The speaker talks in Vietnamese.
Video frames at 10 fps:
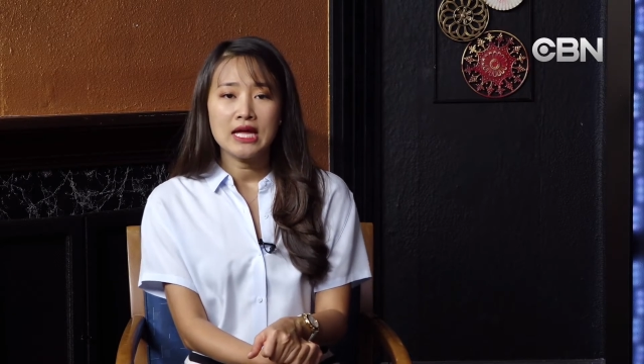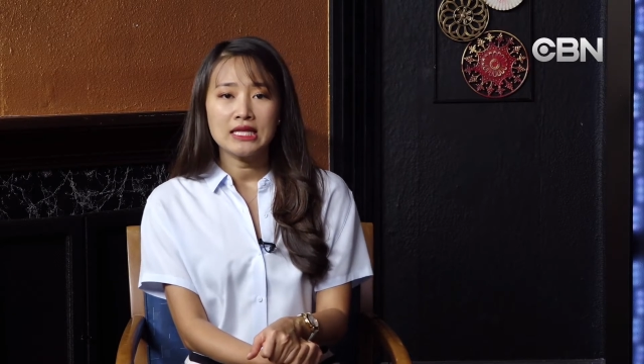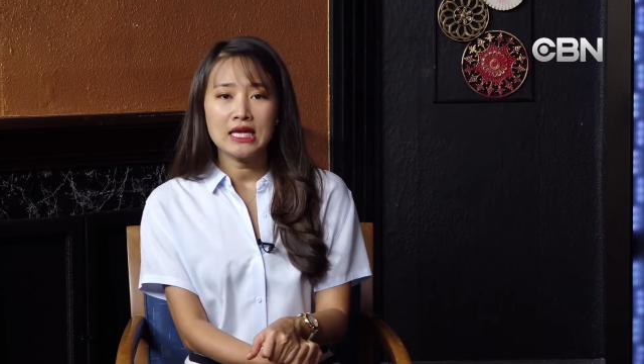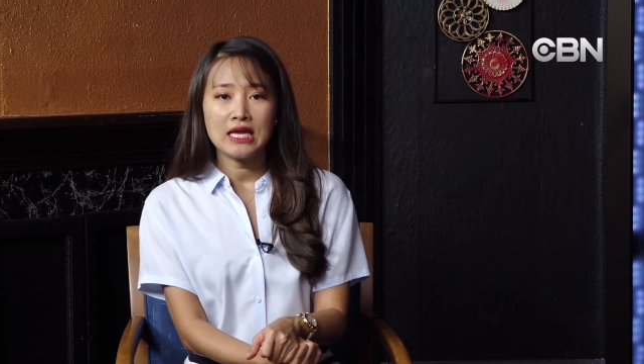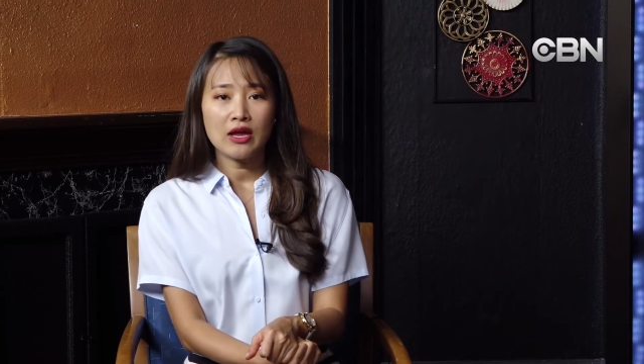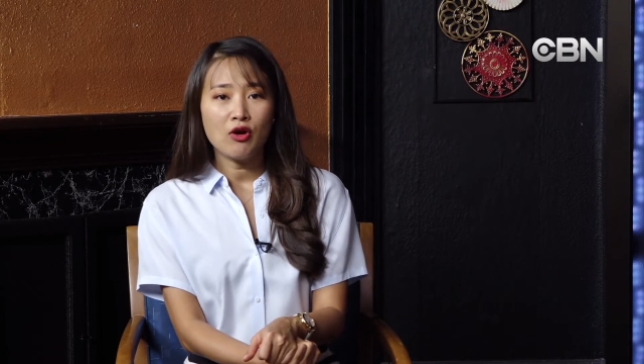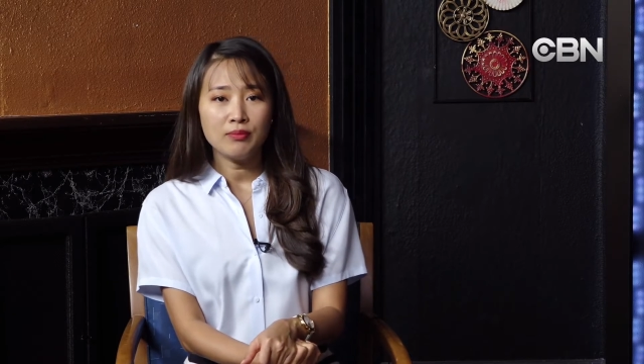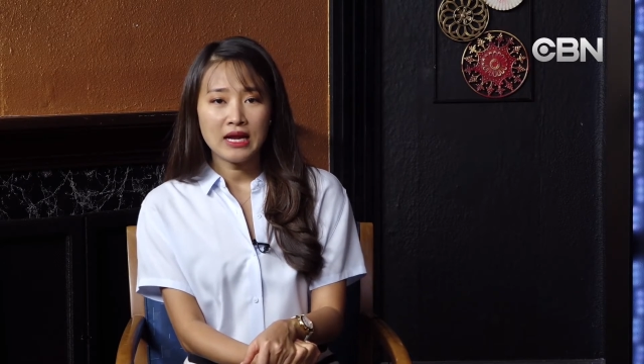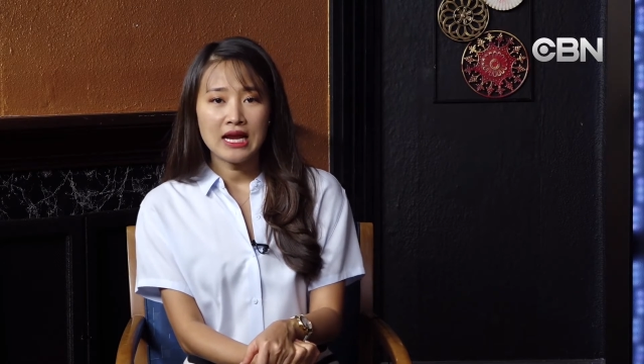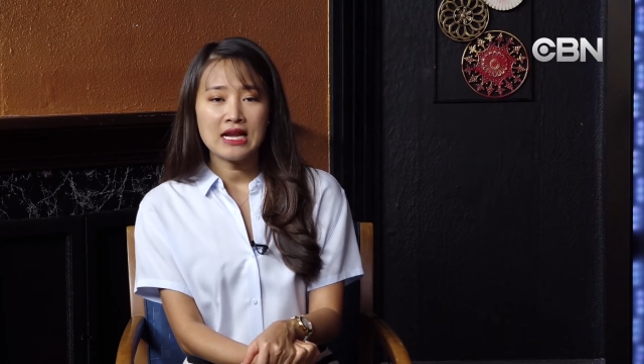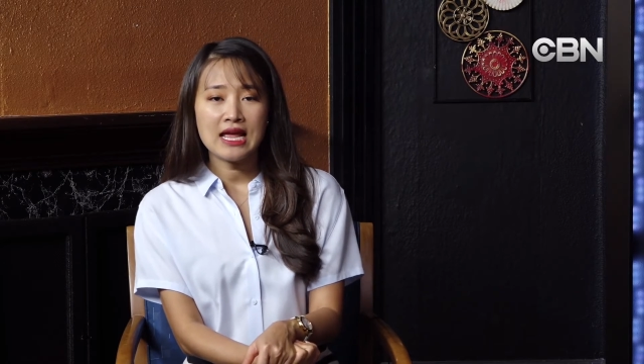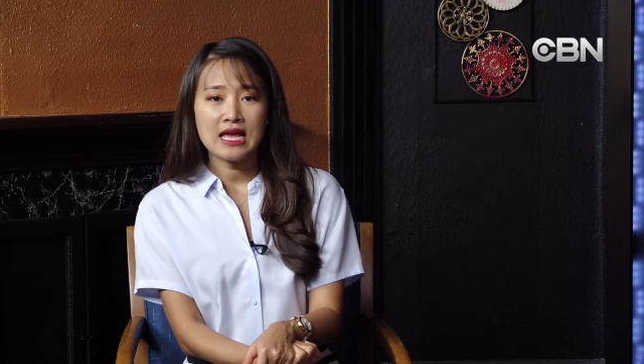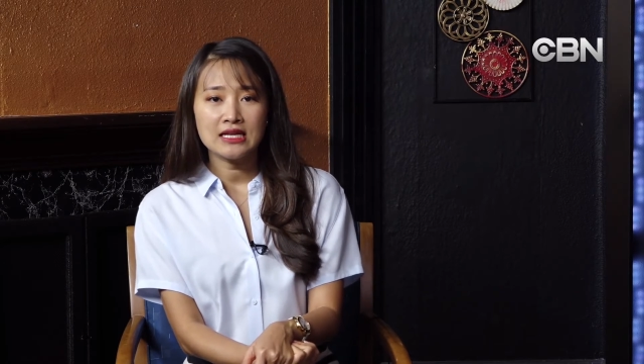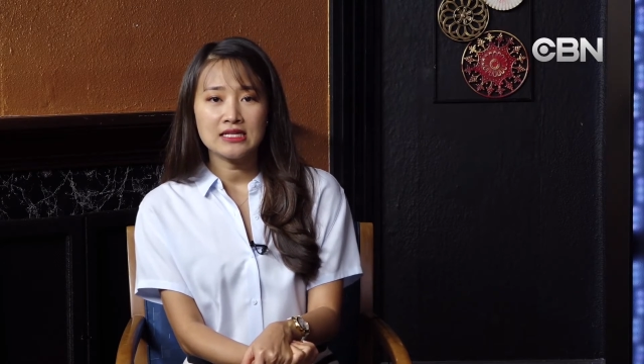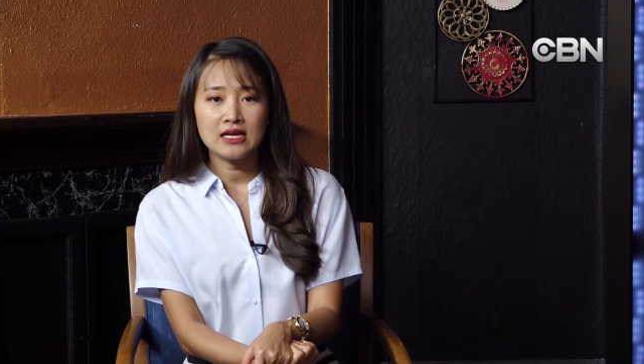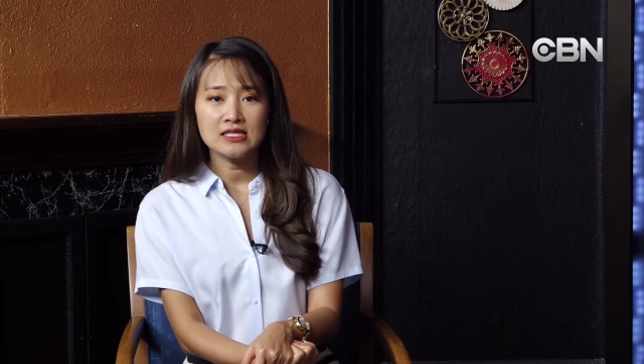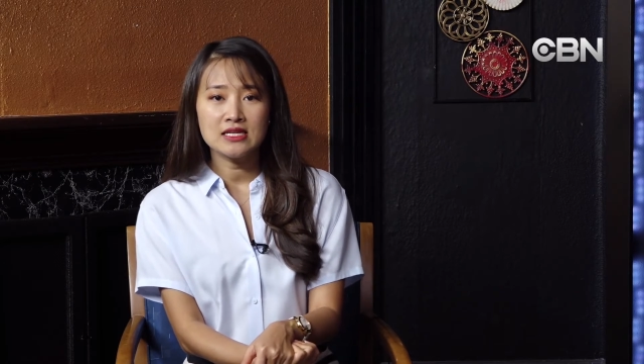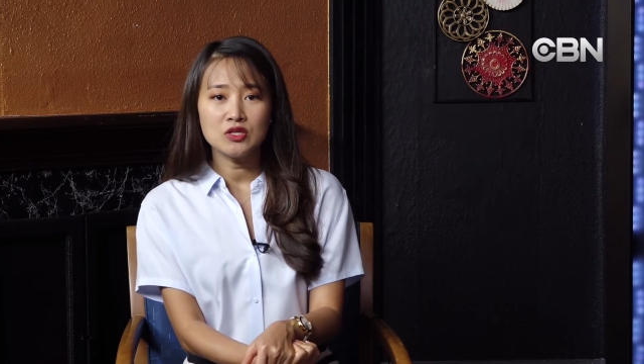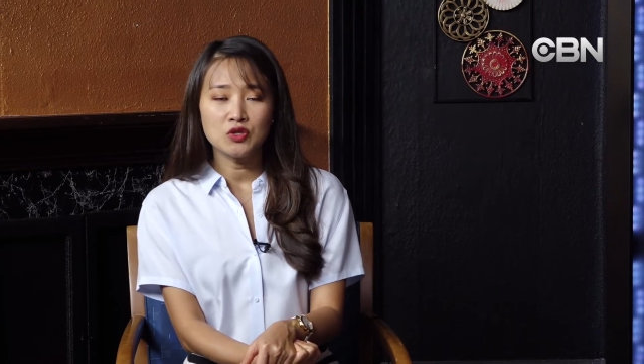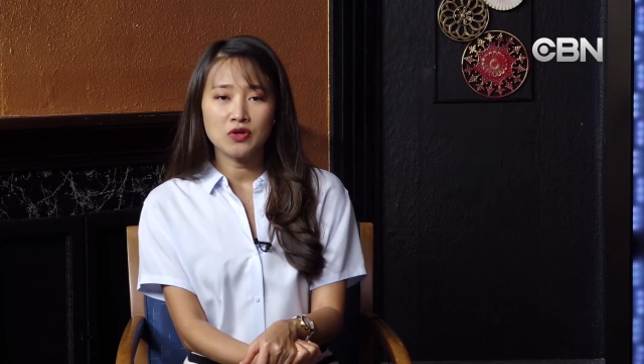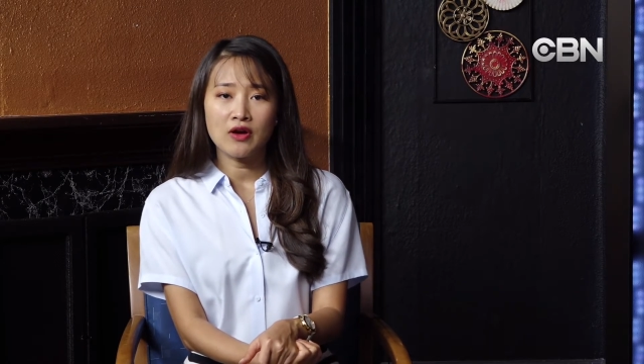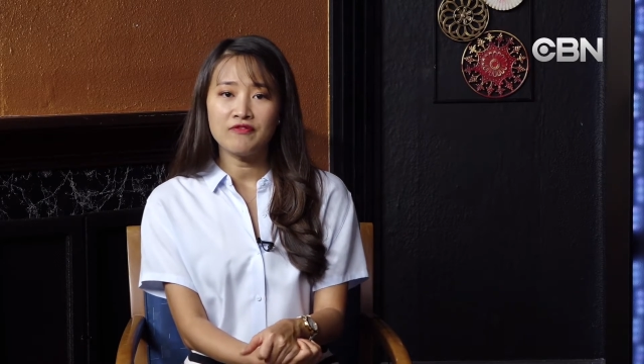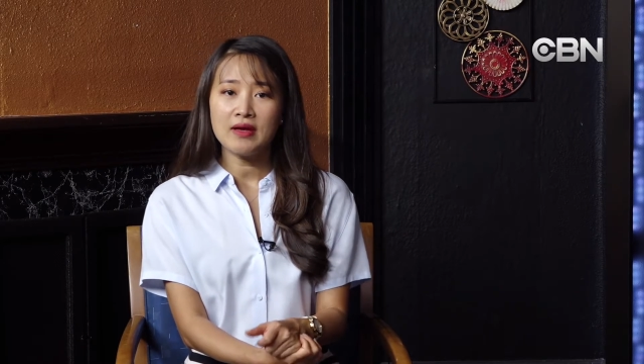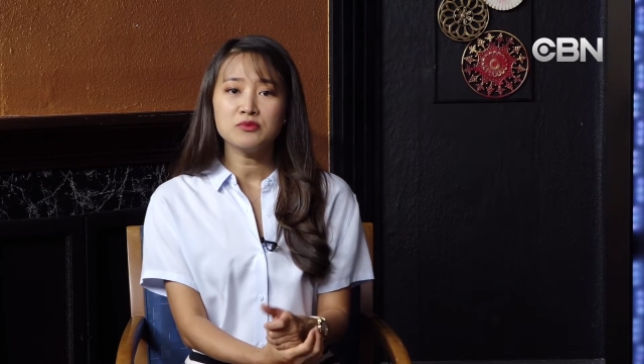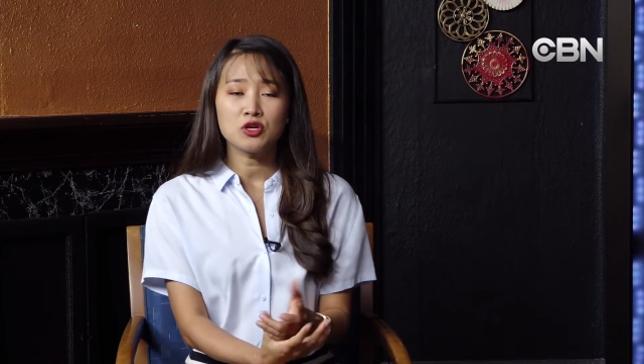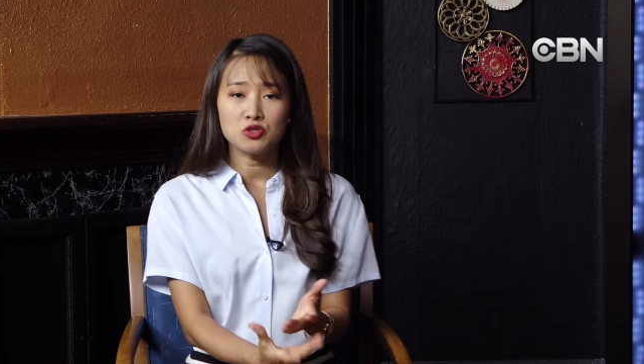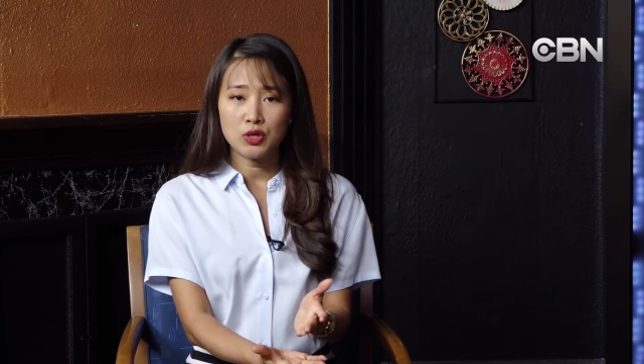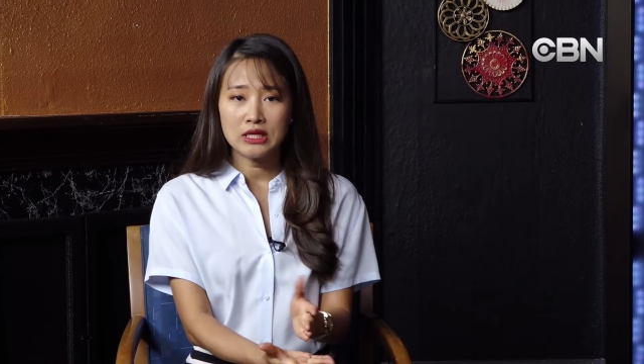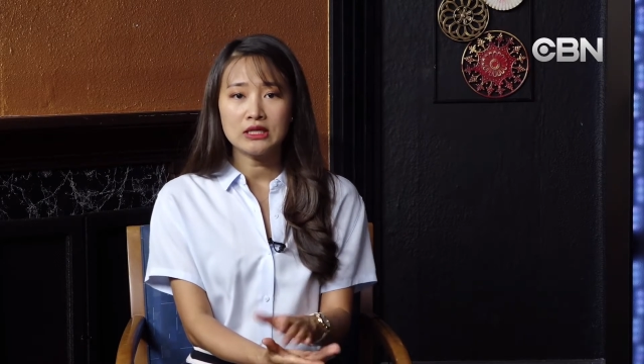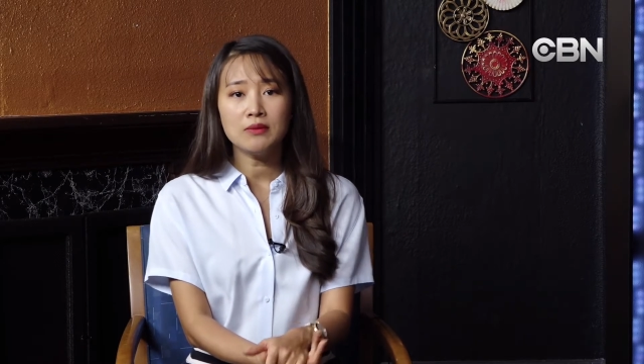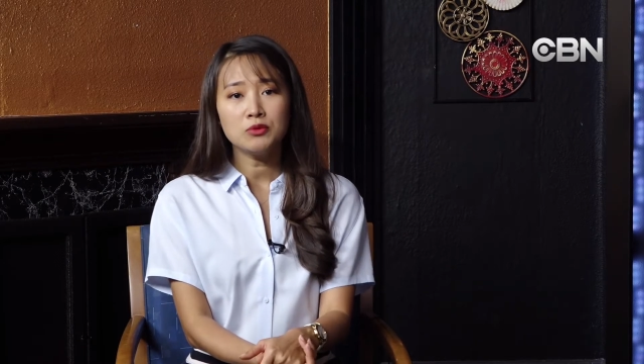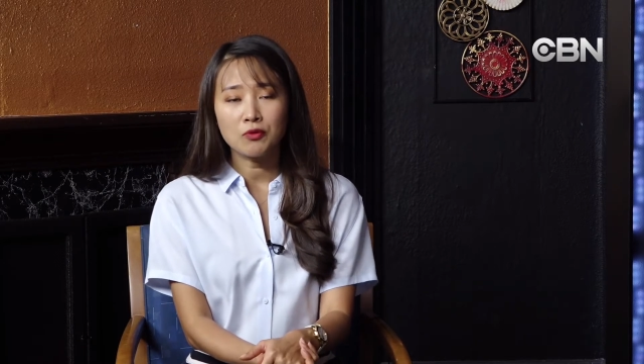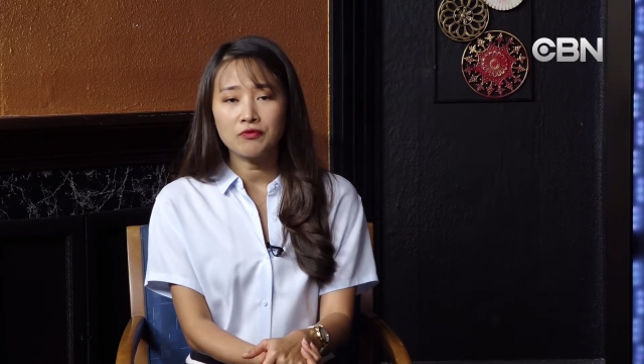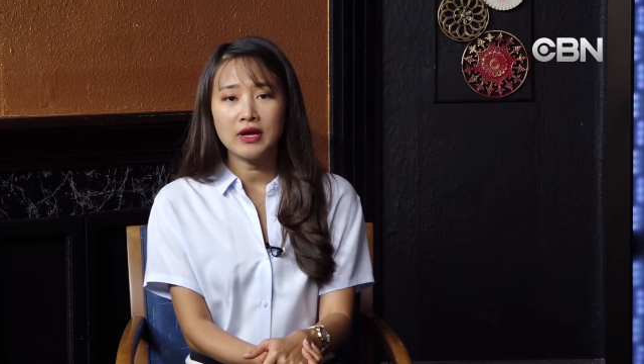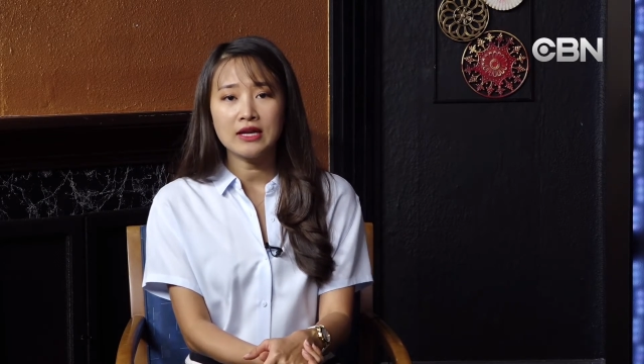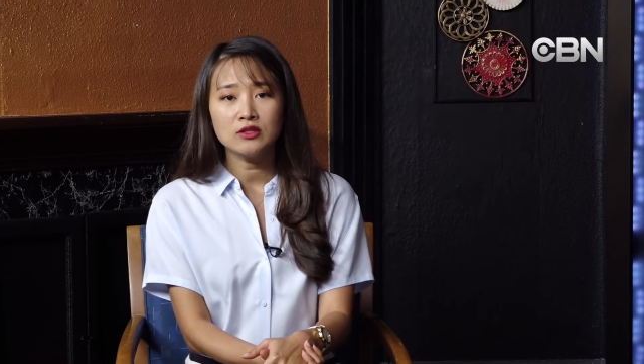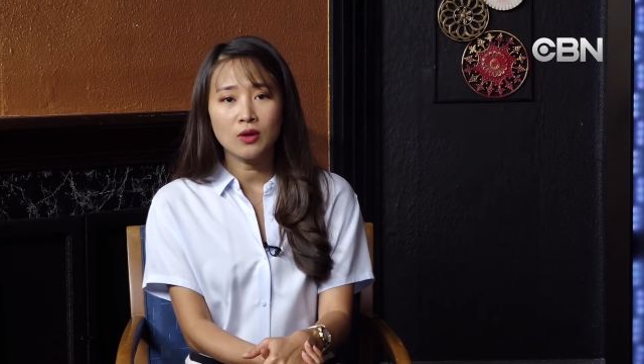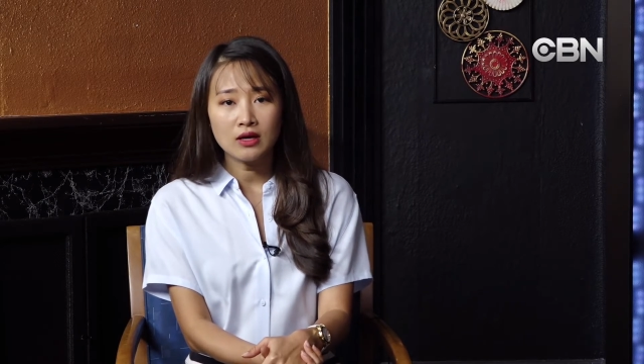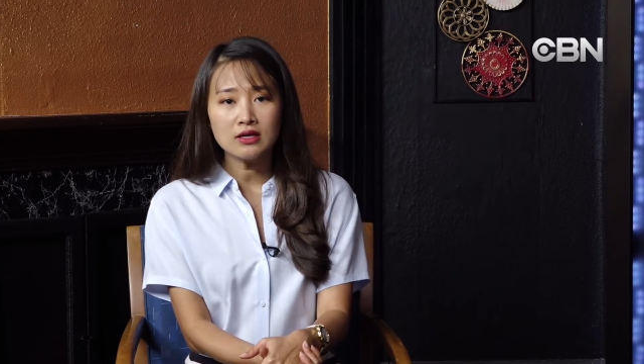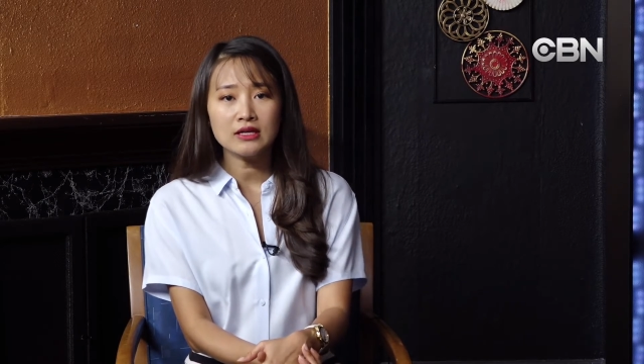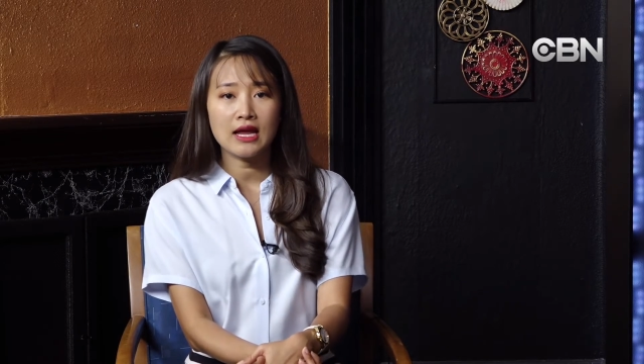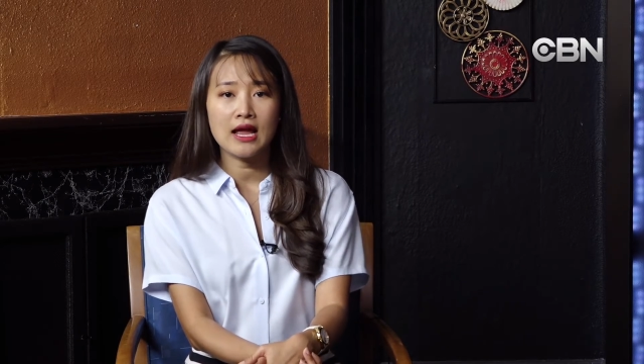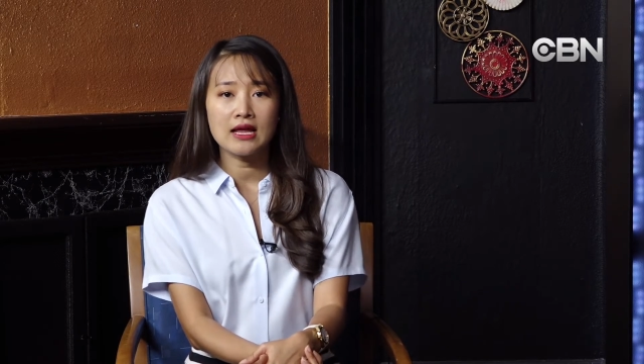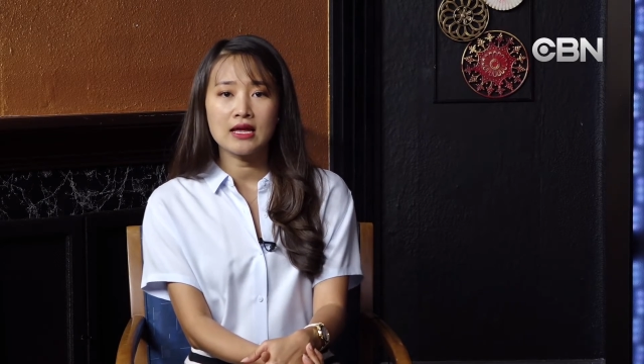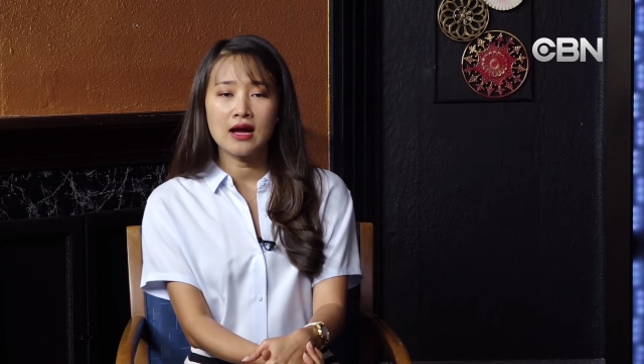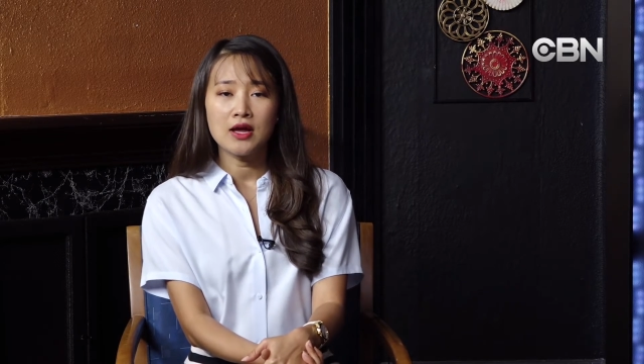Thì ngày hôm nay Lan Anh xin được phép trò chuyện tiếp tục với anh Tuấn để